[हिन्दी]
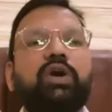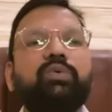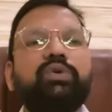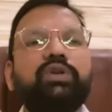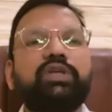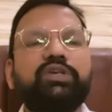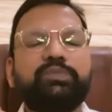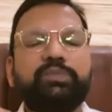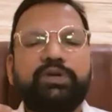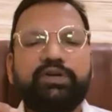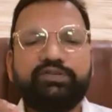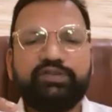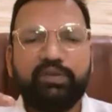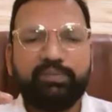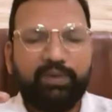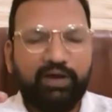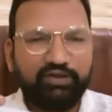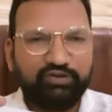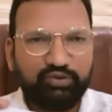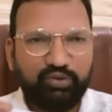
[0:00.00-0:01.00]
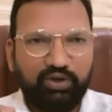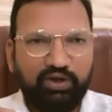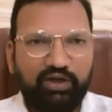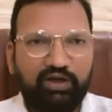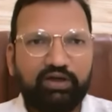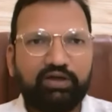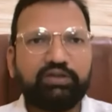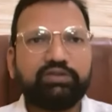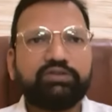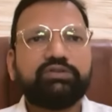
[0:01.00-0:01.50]
साउंड की स्पीड से पांच गुना
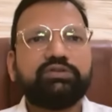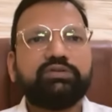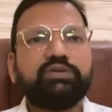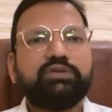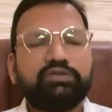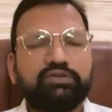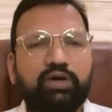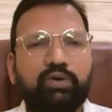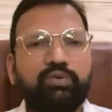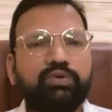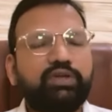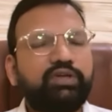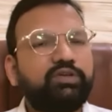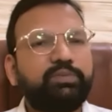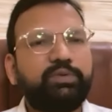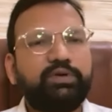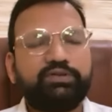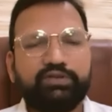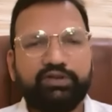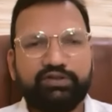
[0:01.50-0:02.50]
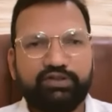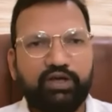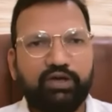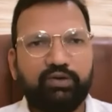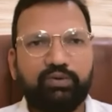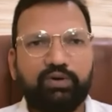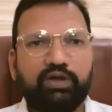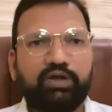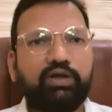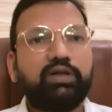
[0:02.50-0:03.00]
साउंड की स्पीड से
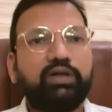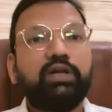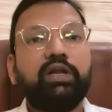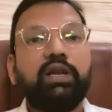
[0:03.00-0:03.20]
छह गुना